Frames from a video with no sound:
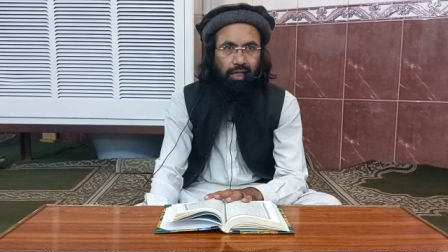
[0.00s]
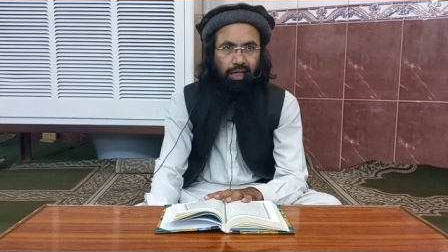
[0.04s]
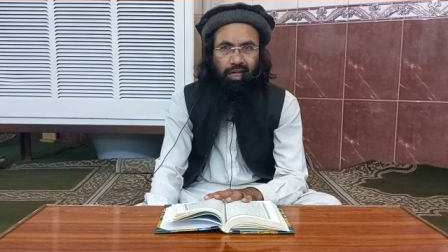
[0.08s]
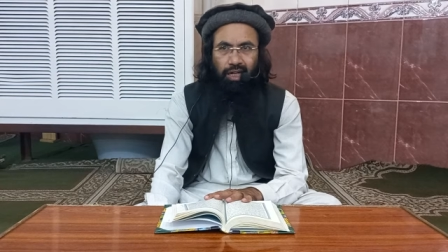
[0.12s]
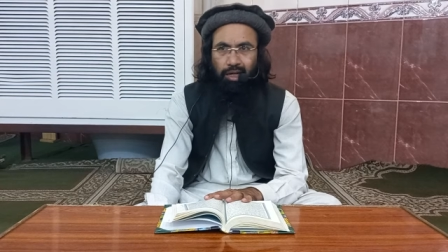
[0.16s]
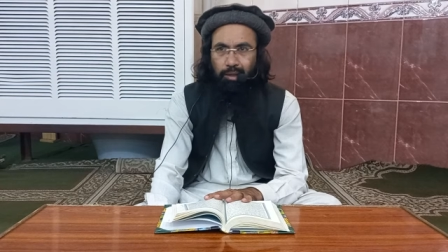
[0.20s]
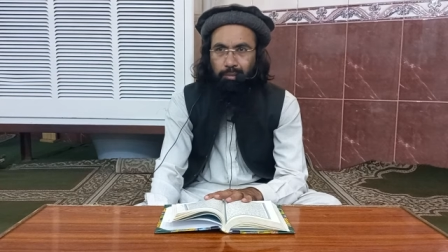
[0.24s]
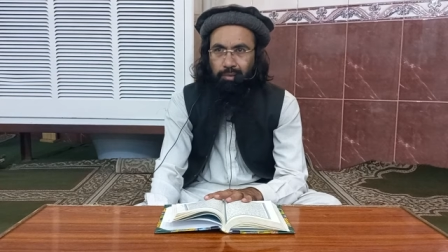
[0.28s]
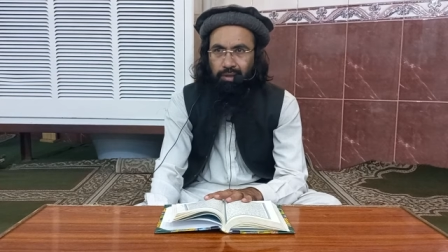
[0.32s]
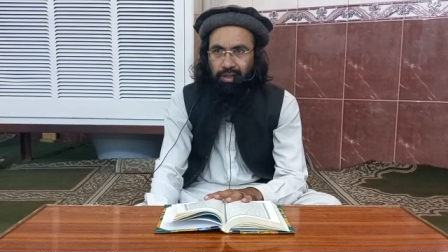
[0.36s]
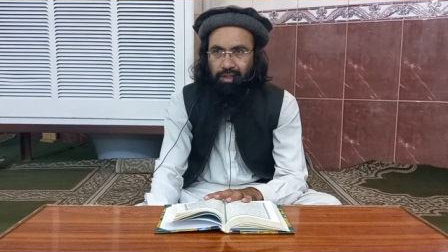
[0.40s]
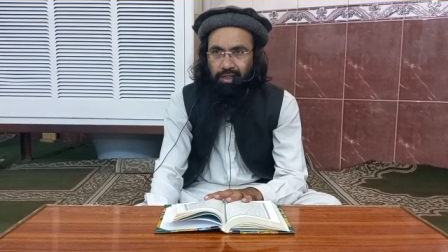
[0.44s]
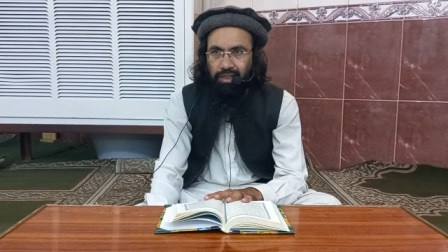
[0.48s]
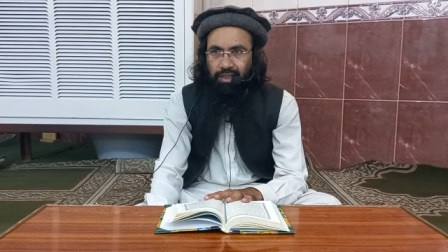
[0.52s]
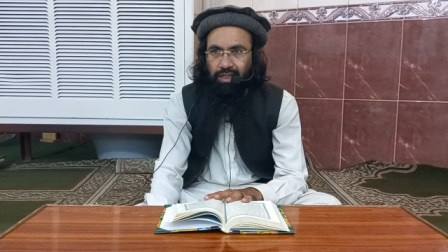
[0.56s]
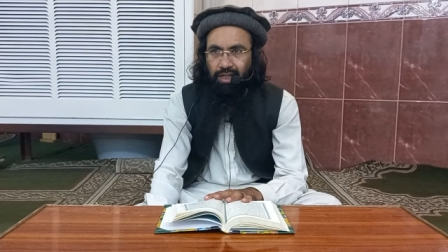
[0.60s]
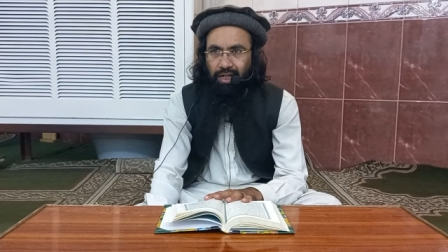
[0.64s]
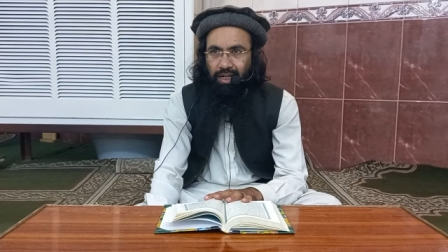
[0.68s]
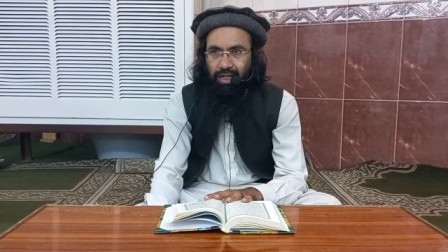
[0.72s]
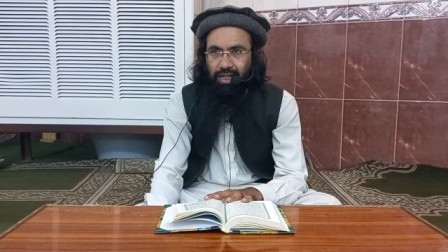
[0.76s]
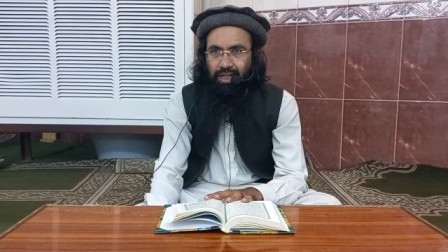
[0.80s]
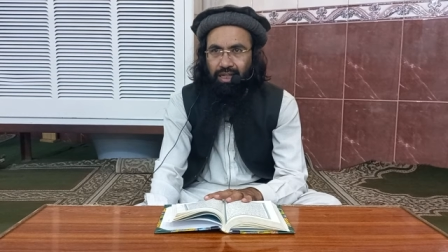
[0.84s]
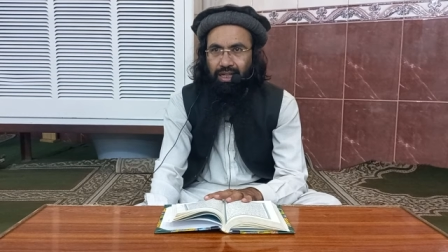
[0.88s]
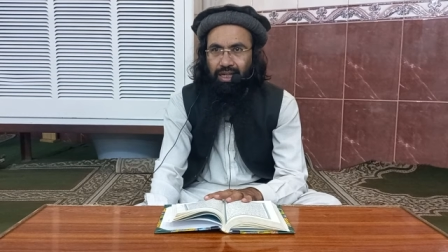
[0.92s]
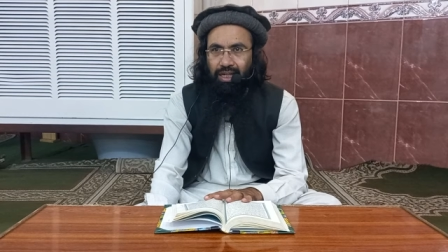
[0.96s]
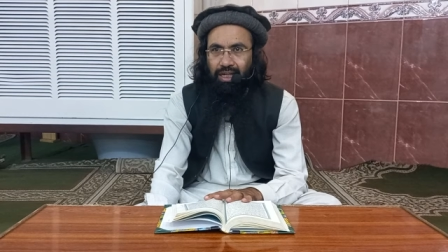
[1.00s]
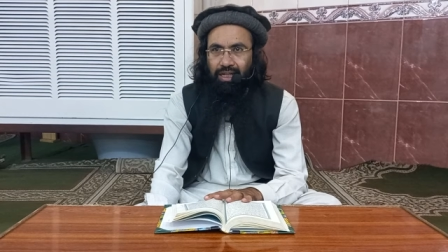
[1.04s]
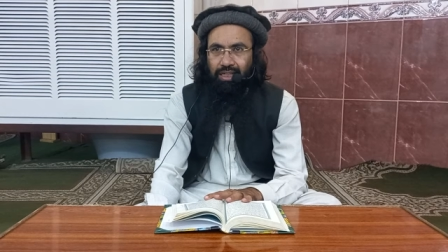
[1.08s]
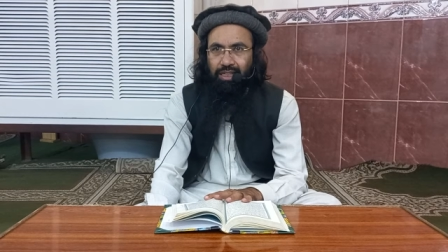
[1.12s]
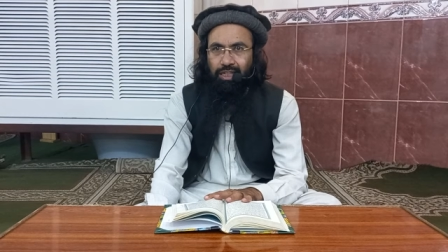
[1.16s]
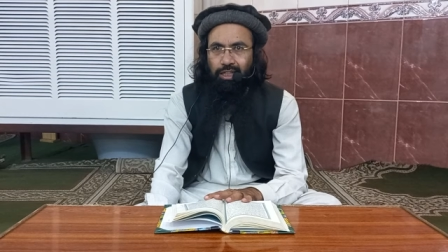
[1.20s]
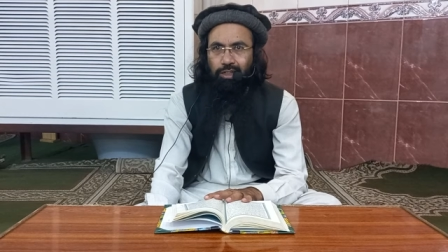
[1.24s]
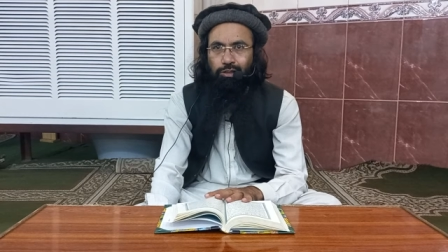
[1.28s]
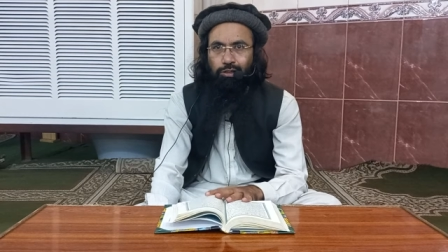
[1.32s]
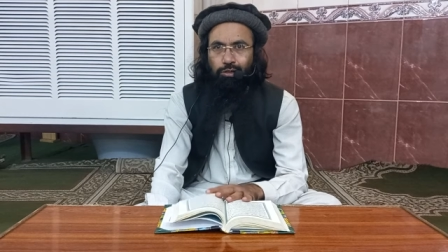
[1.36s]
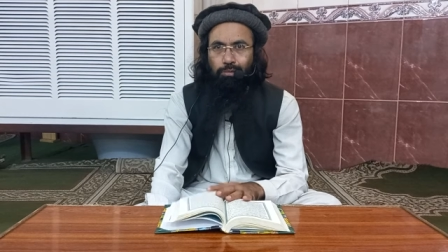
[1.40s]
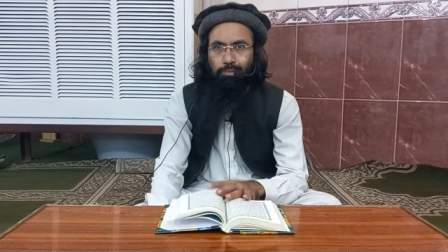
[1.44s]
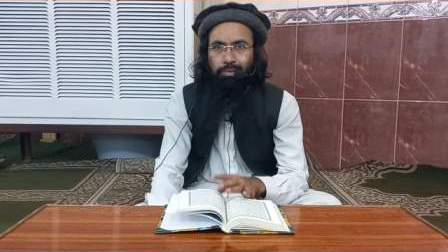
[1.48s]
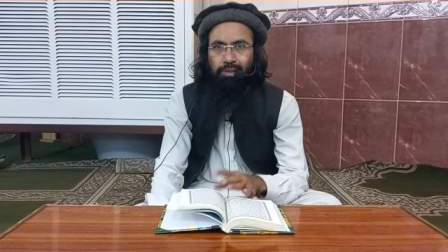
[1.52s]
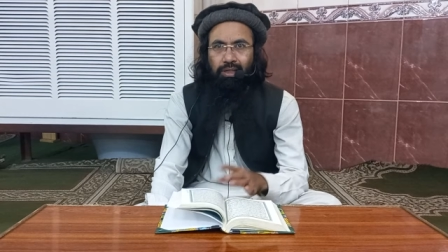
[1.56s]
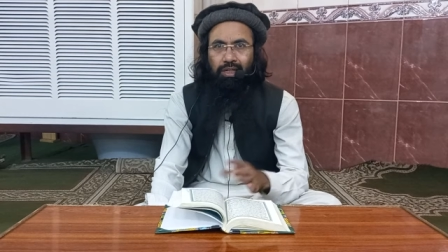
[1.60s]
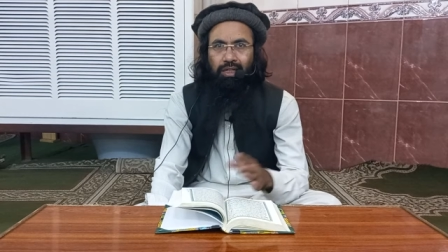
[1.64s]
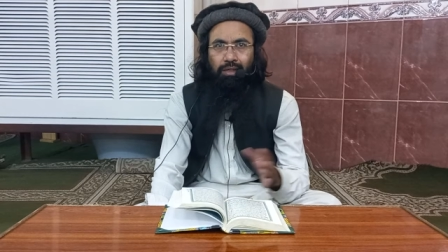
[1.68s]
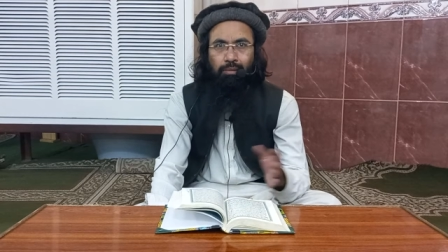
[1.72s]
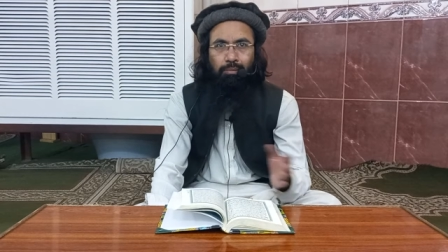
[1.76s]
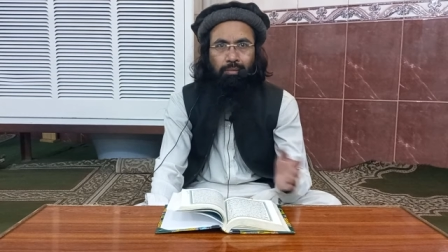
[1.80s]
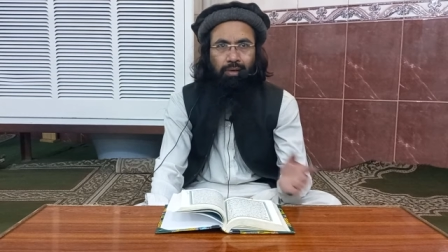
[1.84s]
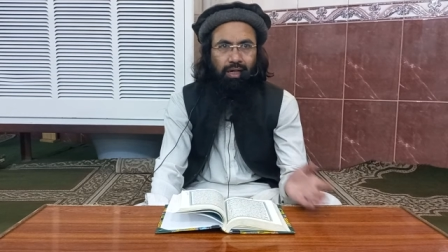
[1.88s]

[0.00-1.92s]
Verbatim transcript: खैबर इनका नहीं है ये तो भीख